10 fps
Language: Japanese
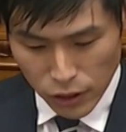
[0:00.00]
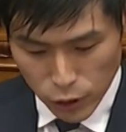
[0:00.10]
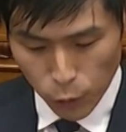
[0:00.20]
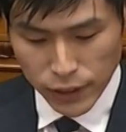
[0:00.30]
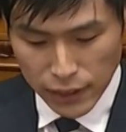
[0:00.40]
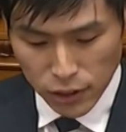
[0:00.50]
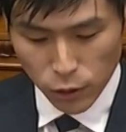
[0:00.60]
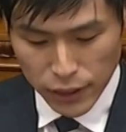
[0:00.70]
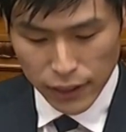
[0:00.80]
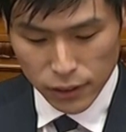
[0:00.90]
直接助
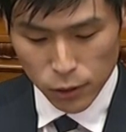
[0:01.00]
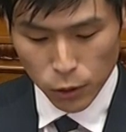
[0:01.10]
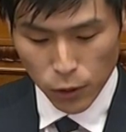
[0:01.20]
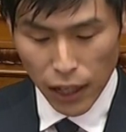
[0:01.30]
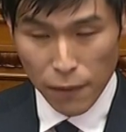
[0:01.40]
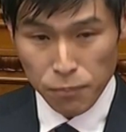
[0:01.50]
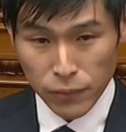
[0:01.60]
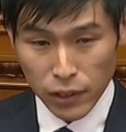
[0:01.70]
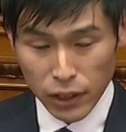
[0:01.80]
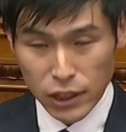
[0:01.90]
成することが
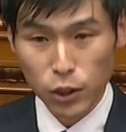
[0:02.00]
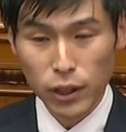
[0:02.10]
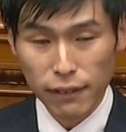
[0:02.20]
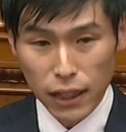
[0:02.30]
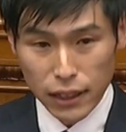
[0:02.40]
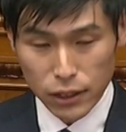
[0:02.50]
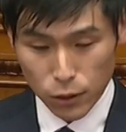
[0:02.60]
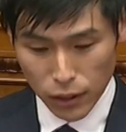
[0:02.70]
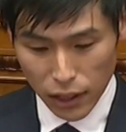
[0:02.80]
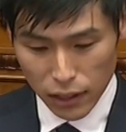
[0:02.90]
必要ではないでしょ
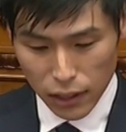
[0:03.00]
うか。